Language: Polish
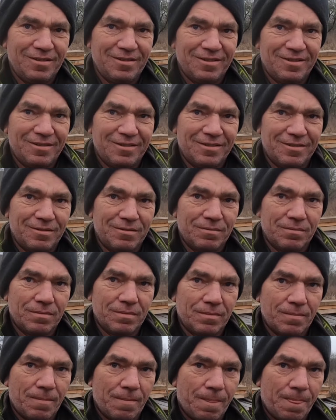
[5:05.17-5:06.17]
Ale to, do, to
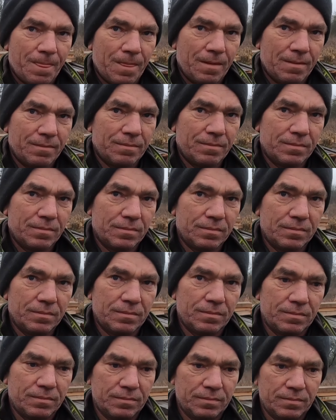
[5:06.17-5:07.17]
dobry pomysł, żeby po prostu
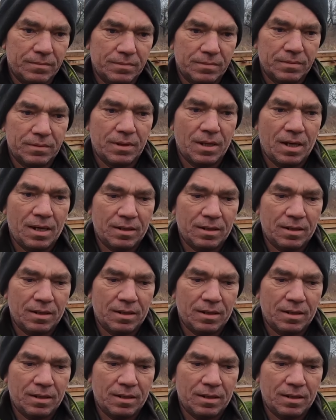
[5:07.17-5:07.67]
zabierać syna, tak, tak.